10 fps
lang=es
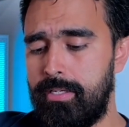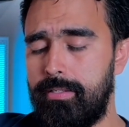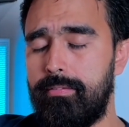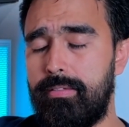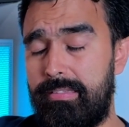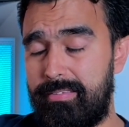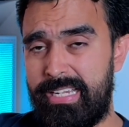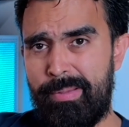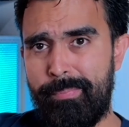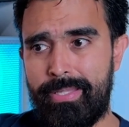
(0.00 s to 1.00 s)

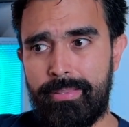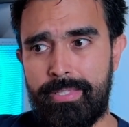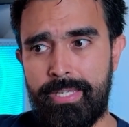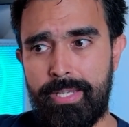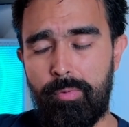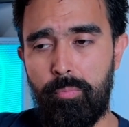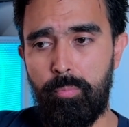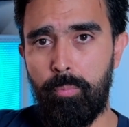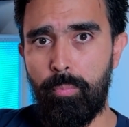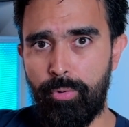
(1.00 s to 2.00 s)
Sinceramente,
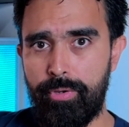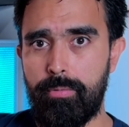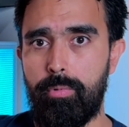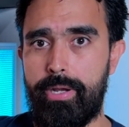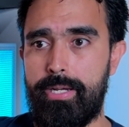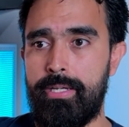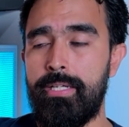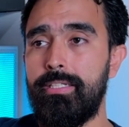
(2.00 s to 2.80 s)
muy buena.